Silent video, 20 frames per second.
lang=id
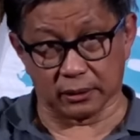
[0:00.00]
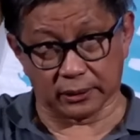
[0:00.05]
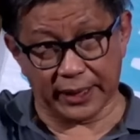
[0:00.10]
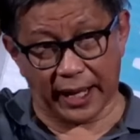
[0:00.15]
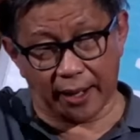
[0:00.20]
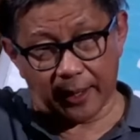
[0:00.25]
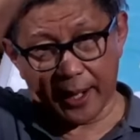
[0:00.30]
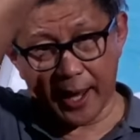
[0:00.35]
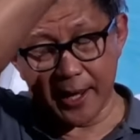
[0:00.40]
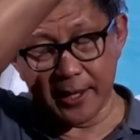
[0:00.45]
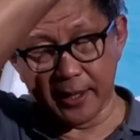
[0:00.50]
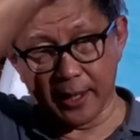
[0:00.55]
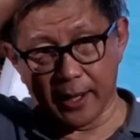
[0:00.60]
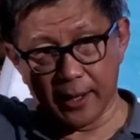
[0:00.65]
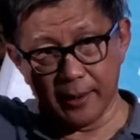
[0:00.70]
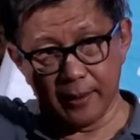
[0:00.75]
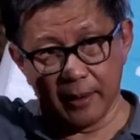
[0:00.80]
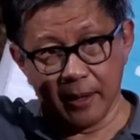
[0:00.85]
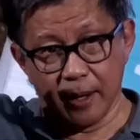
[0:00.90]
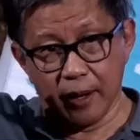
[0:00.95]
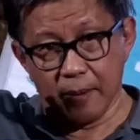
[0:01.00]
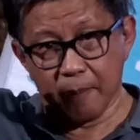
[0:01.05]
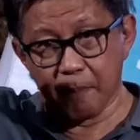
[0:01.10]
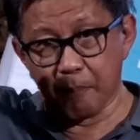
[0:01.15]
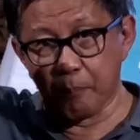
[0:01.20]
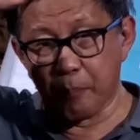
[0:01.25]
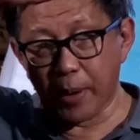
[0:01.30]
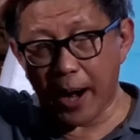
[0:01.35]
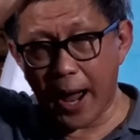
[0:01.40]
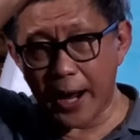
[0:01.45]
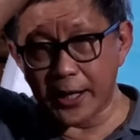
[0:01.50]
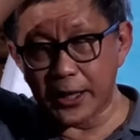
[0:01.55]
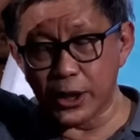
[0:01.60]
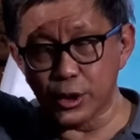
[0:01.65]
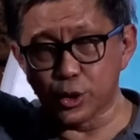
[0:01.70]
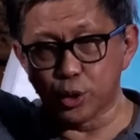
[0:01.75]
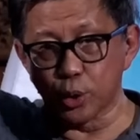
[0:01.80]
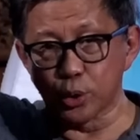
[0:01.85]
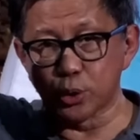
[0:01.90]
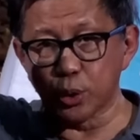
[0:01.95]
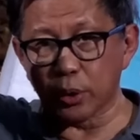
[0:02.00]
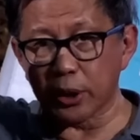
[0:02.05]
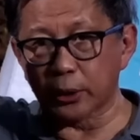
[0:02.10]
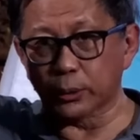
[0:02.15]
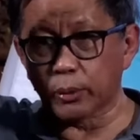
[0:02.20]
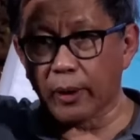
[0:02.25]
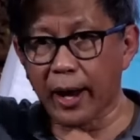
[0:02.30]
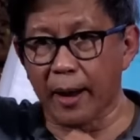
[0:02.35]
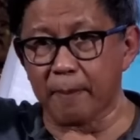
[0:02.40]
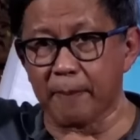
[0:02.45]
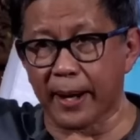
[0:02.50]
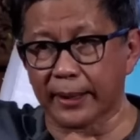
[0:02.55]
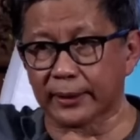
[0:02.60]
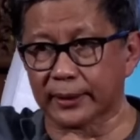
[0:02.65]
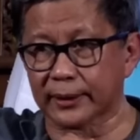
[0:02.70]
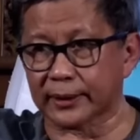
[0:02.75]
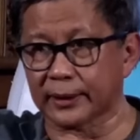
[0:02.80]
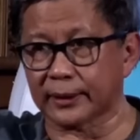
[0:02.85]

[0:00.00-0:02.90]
Tag lainnya, berani jujur itu hebat.